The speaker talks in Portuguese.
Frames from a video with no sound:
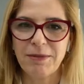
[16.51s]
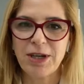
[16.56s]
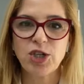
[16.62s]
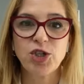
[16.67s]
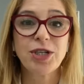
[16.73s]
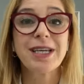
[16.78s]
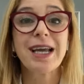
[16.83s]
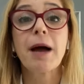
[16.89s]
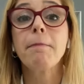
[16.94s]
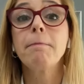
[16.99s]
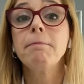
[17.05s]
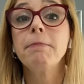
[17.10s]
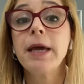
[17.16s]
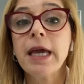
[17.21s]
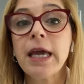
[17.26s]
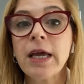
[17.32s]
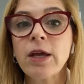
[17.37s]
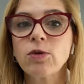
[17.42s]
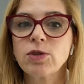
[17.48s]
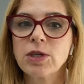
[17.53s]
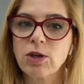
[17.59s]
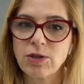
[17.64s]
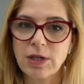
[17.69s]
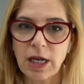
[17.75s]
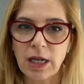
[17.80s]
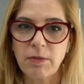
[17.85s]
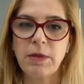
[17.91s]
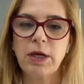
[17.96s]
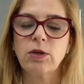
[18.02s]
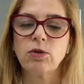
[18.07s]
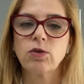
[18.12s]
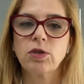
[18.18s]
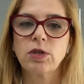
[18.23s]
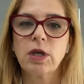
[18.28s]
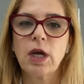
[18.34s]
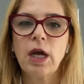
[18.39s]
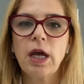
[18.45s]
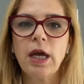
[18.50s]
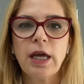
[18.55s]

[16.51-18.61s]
mastigar bem os seus alimentos.